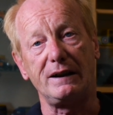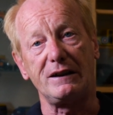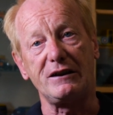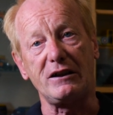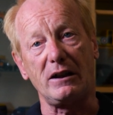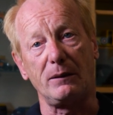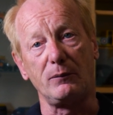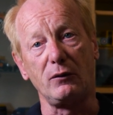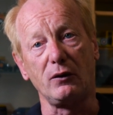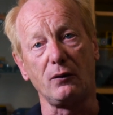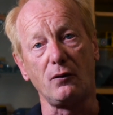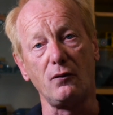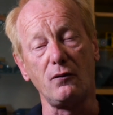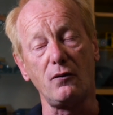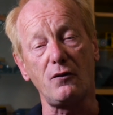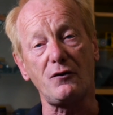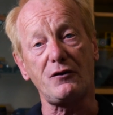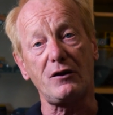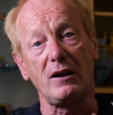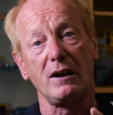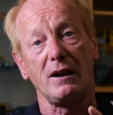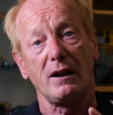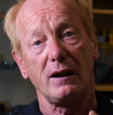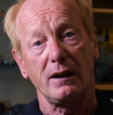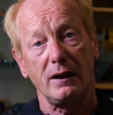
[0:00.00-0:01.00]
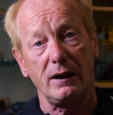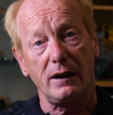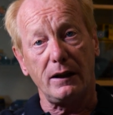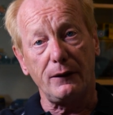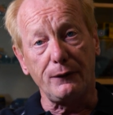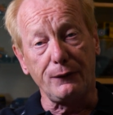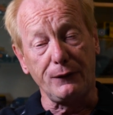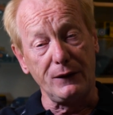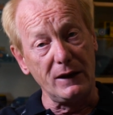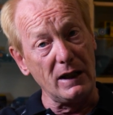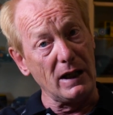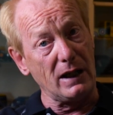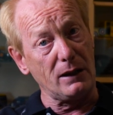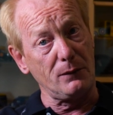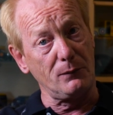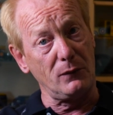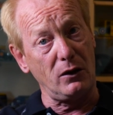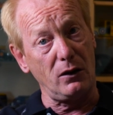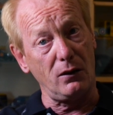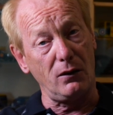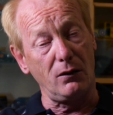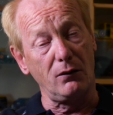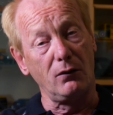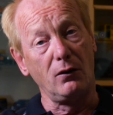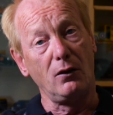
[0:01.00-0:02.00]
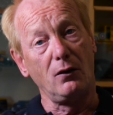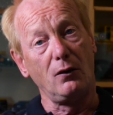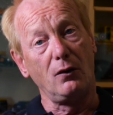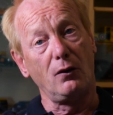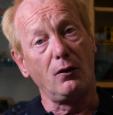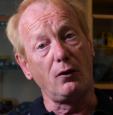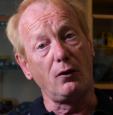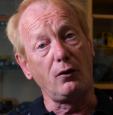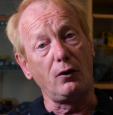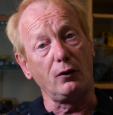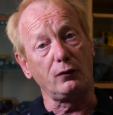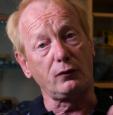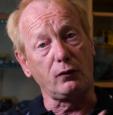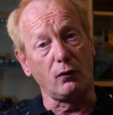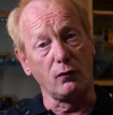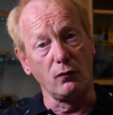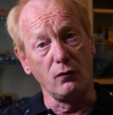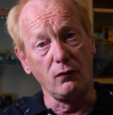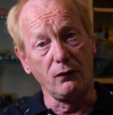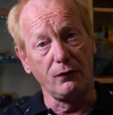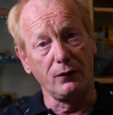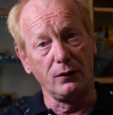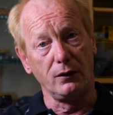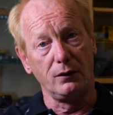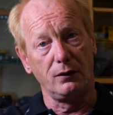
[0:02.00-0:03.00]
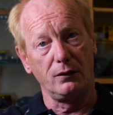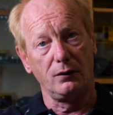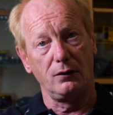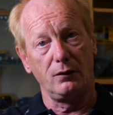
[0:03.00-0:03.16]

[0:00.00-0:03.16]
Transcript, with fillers: Diables Rouges et finalement retrouve